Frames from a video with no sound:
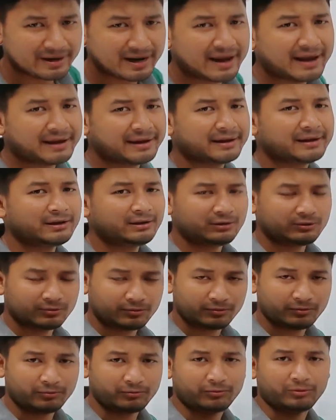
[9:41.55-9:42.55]
बनाए हैं
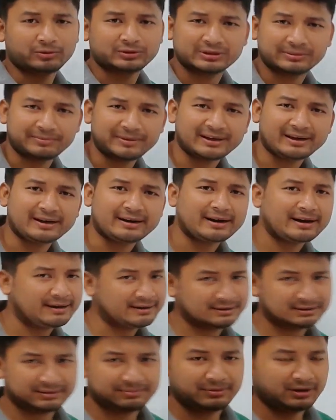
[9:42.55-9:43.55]
वो सबमिट करना
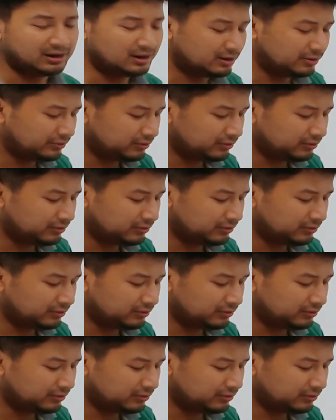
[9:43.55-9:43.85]
है सब